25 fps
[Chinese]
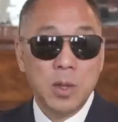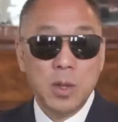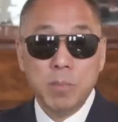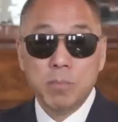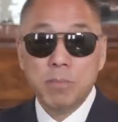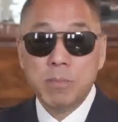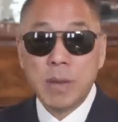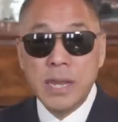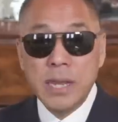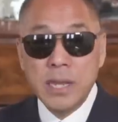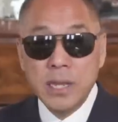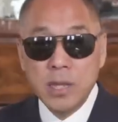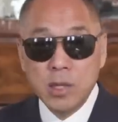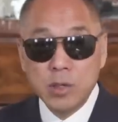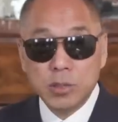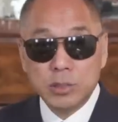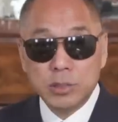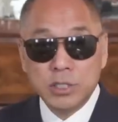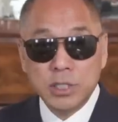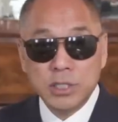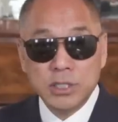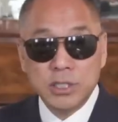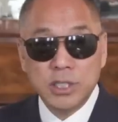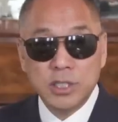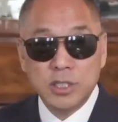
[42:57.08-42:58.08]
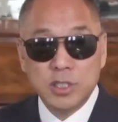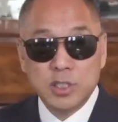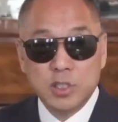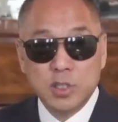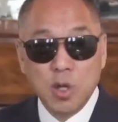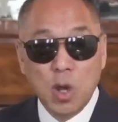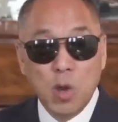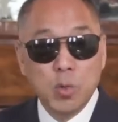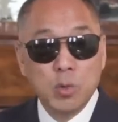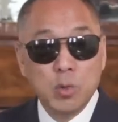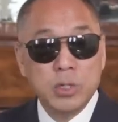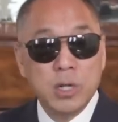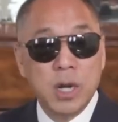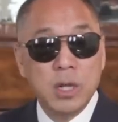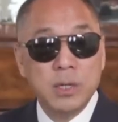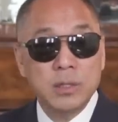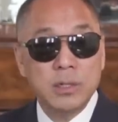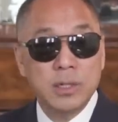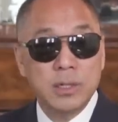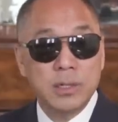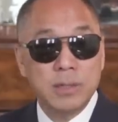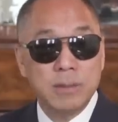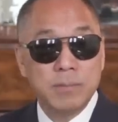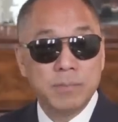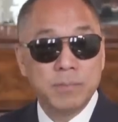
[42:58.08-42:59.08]
没有这些嚣张
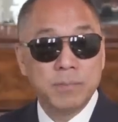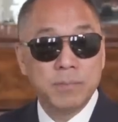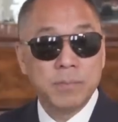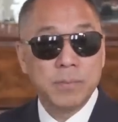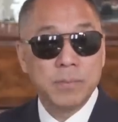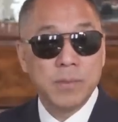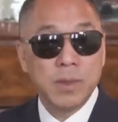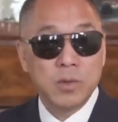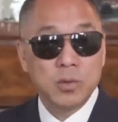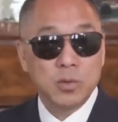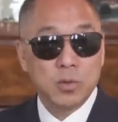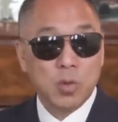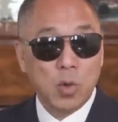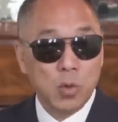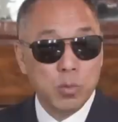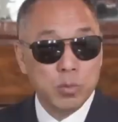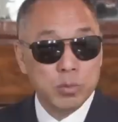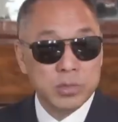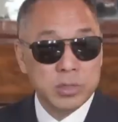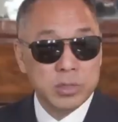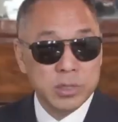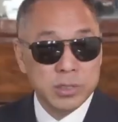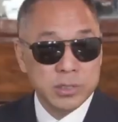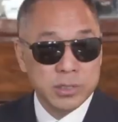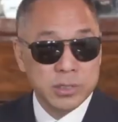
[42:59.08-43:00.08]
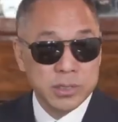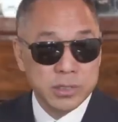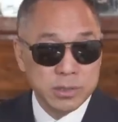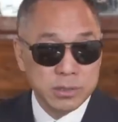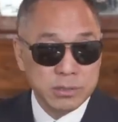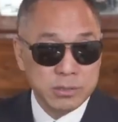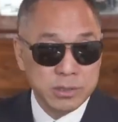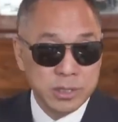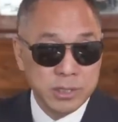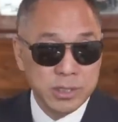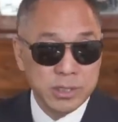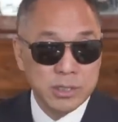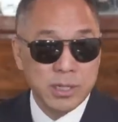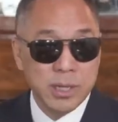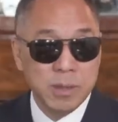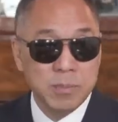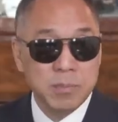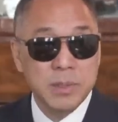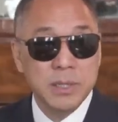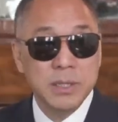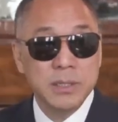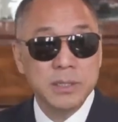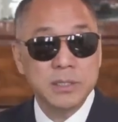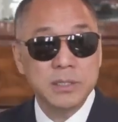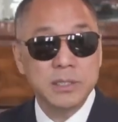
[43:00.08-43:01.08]
的统治十四亿人
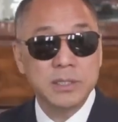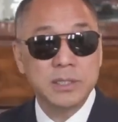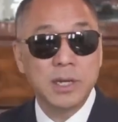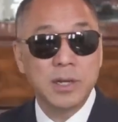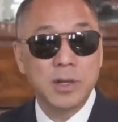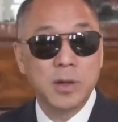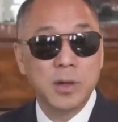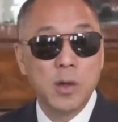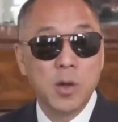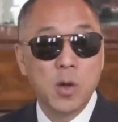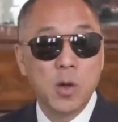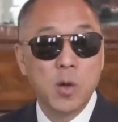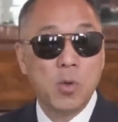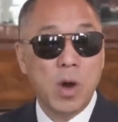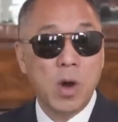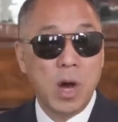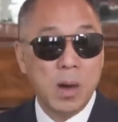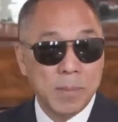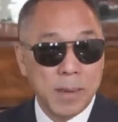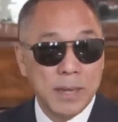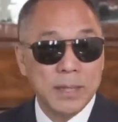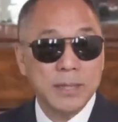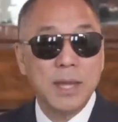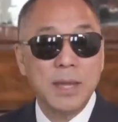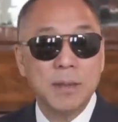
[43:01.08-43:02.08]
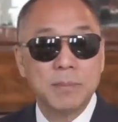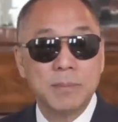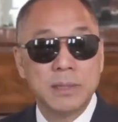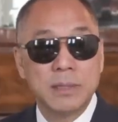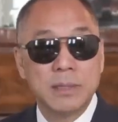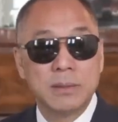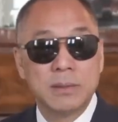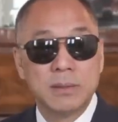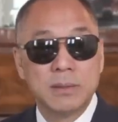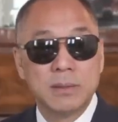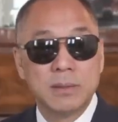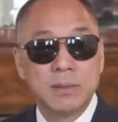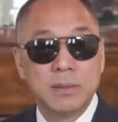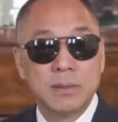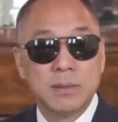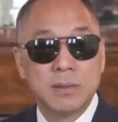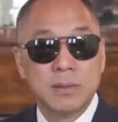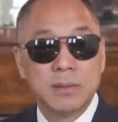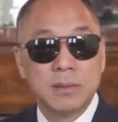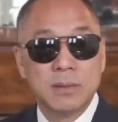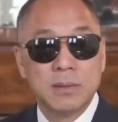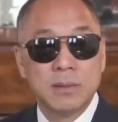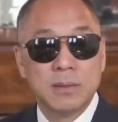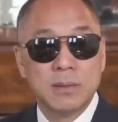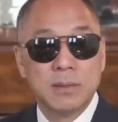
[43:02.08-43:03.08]
民的这些王八蛋们，
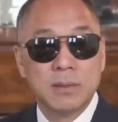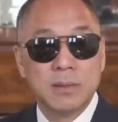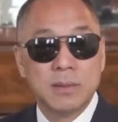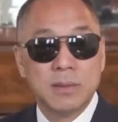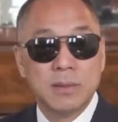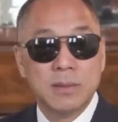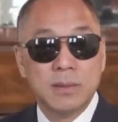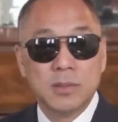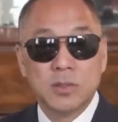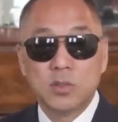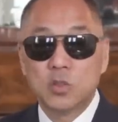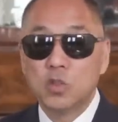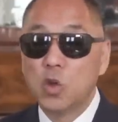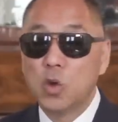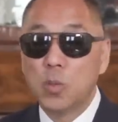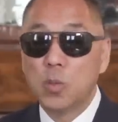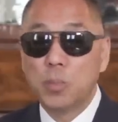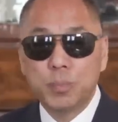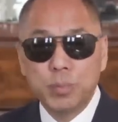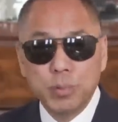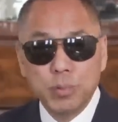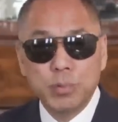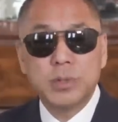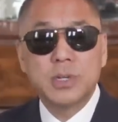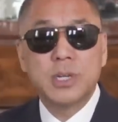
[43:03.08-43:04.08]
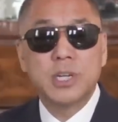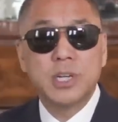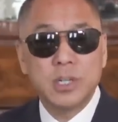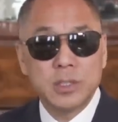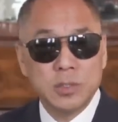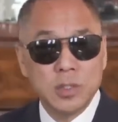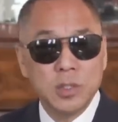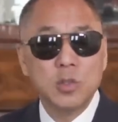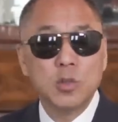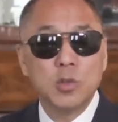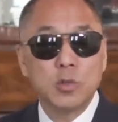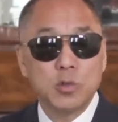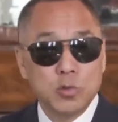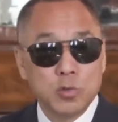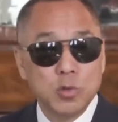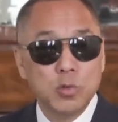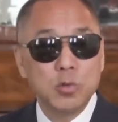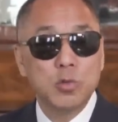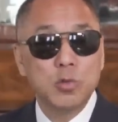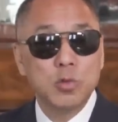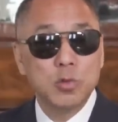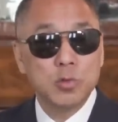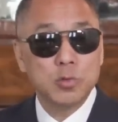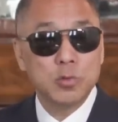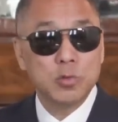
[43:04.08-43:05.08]
就不可能有
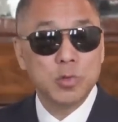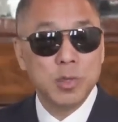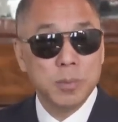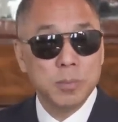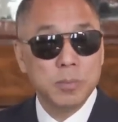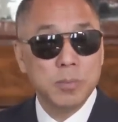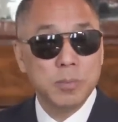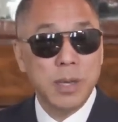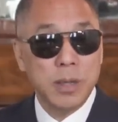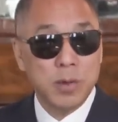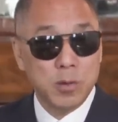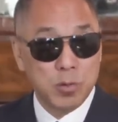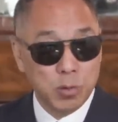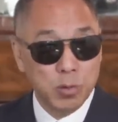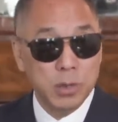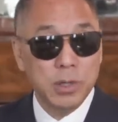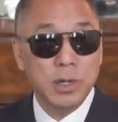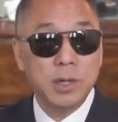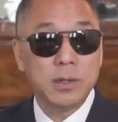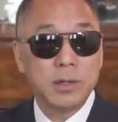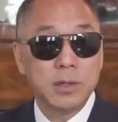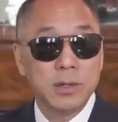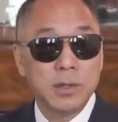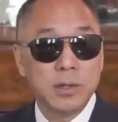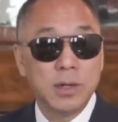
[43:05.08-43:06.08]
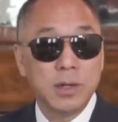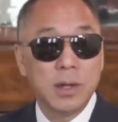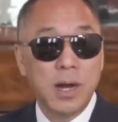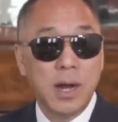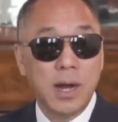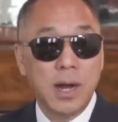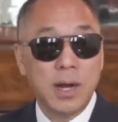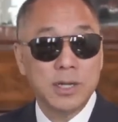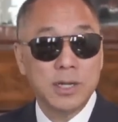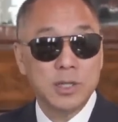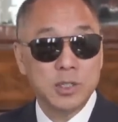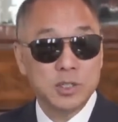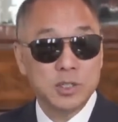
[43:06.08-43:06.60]
中共对美国啊和